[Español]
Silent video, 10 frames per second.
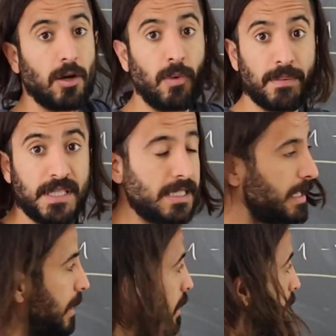como
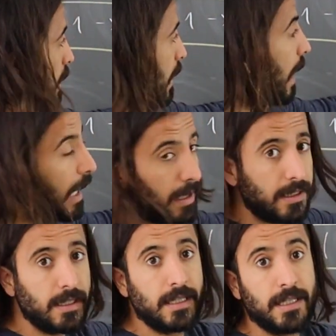abscisa
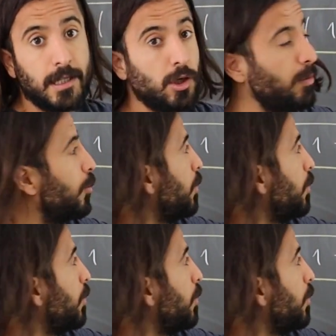A y como